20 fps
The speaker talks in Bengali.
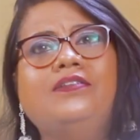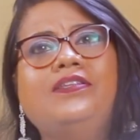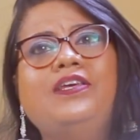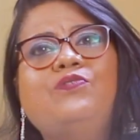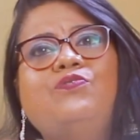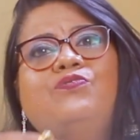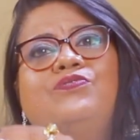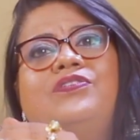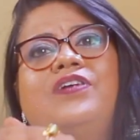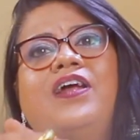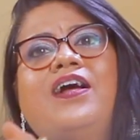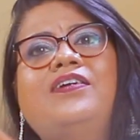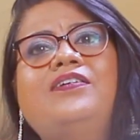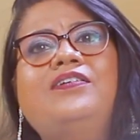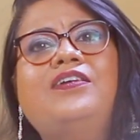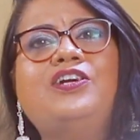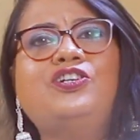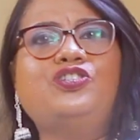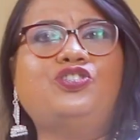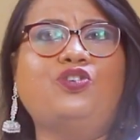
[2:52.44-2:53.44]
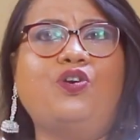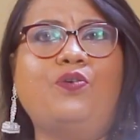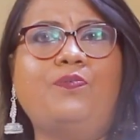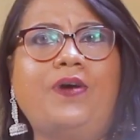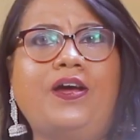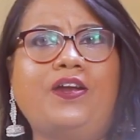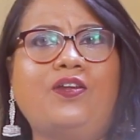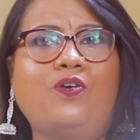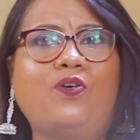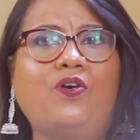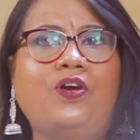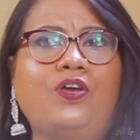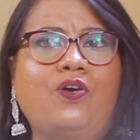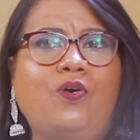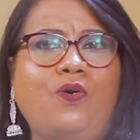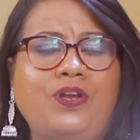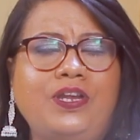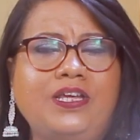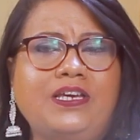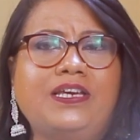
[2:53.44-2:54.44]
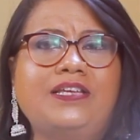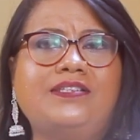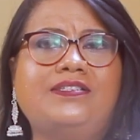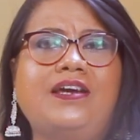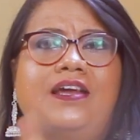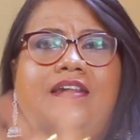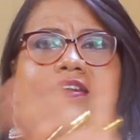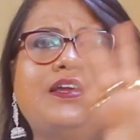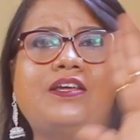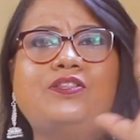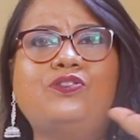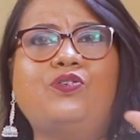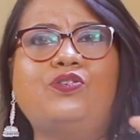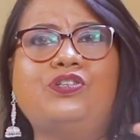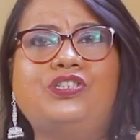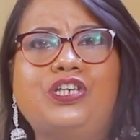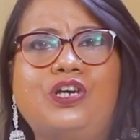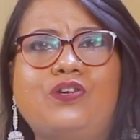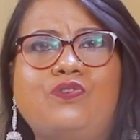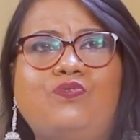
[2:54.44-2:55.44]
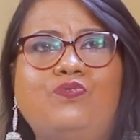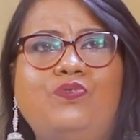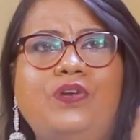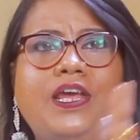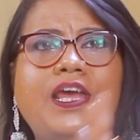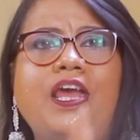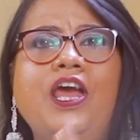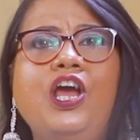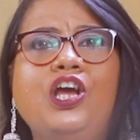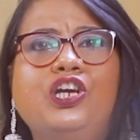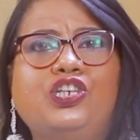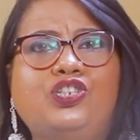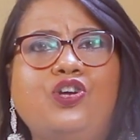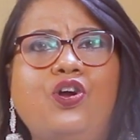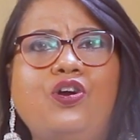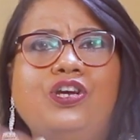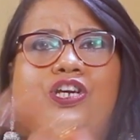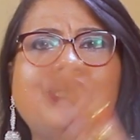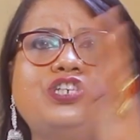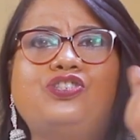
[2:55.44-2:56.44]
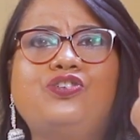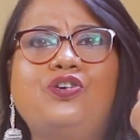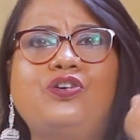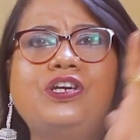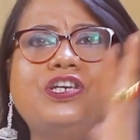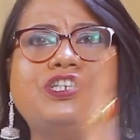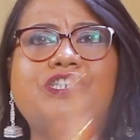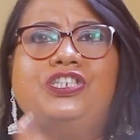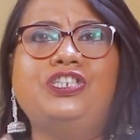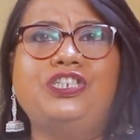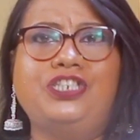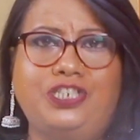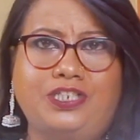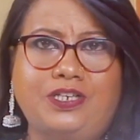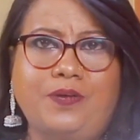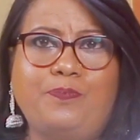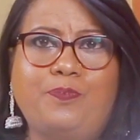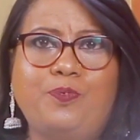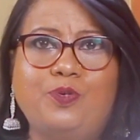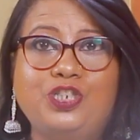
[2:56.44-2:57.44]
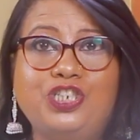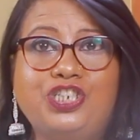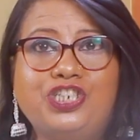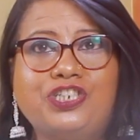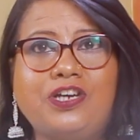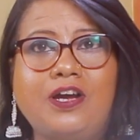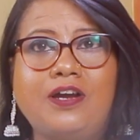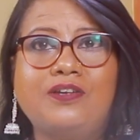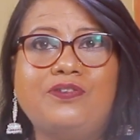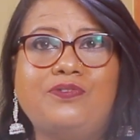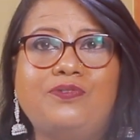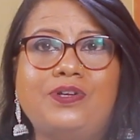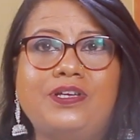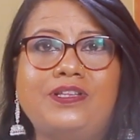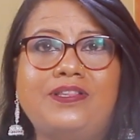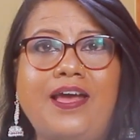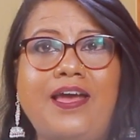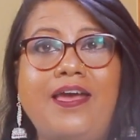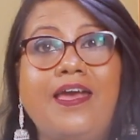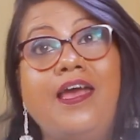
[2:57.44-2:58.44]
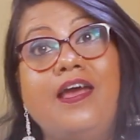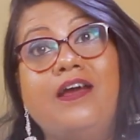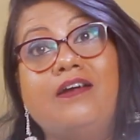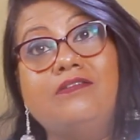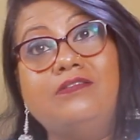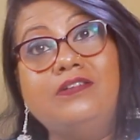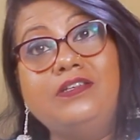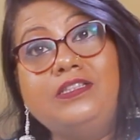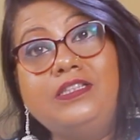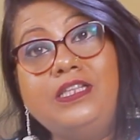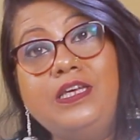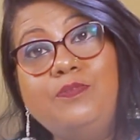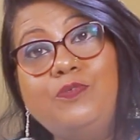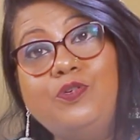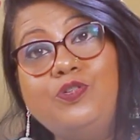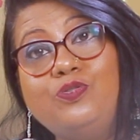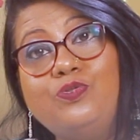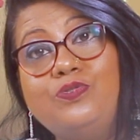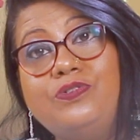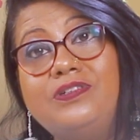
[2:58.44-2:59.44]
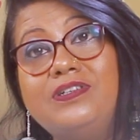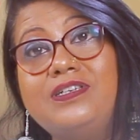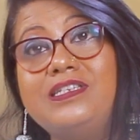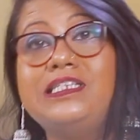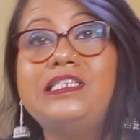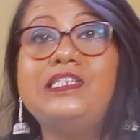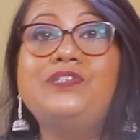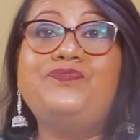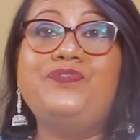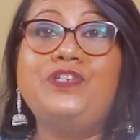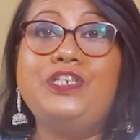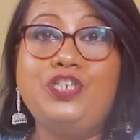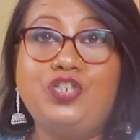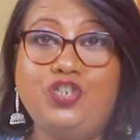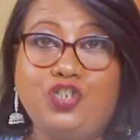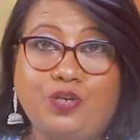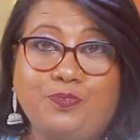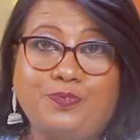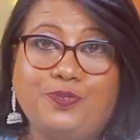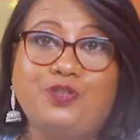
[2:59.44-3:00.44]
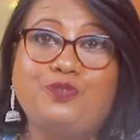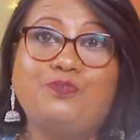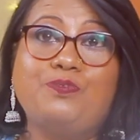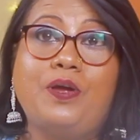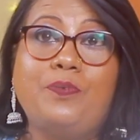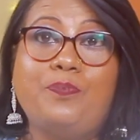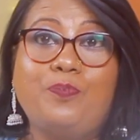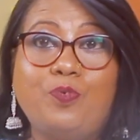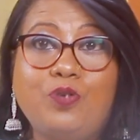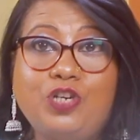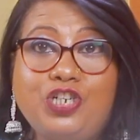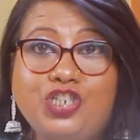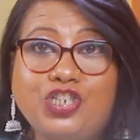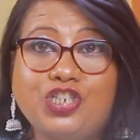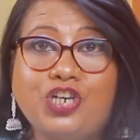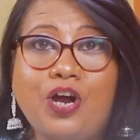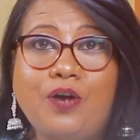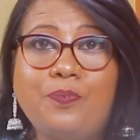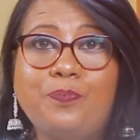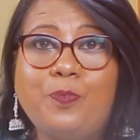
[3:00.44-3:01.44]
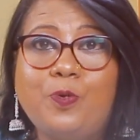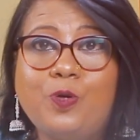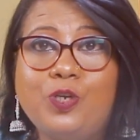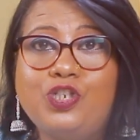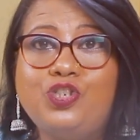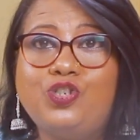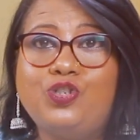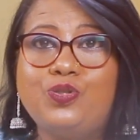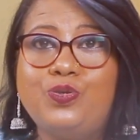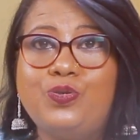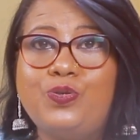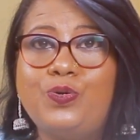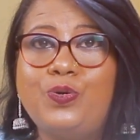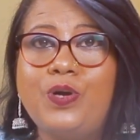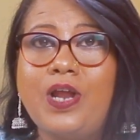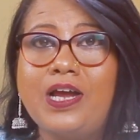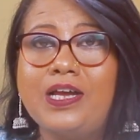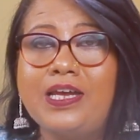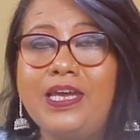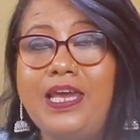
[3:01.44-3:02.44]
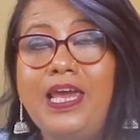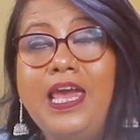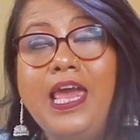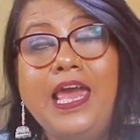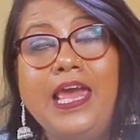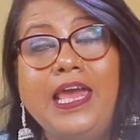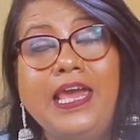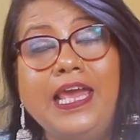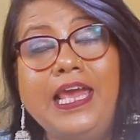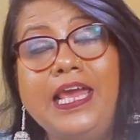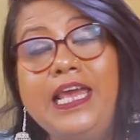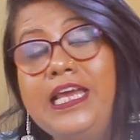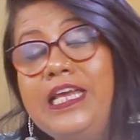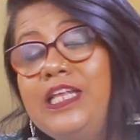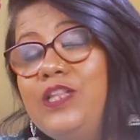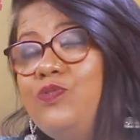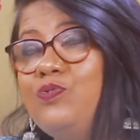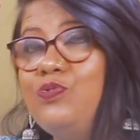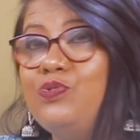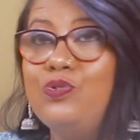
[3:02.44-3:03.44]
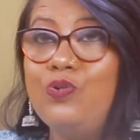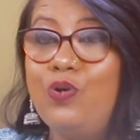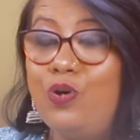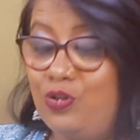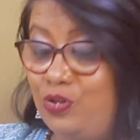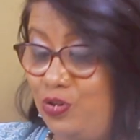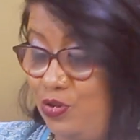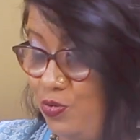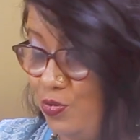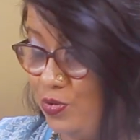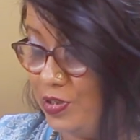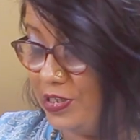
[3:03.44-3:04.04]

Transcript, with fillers: দেখুন রান্না সবার হয় অনেকে জানলা দরজা খুলে সঙ্গে সঙ্গে জিনিসটা পরিষ্কার করে দেয় রীতিমতো ডাস্টবিন সবসময় পরিষ্কার পরিচ্ছন্ন রাখে এই দুর্গন্ধ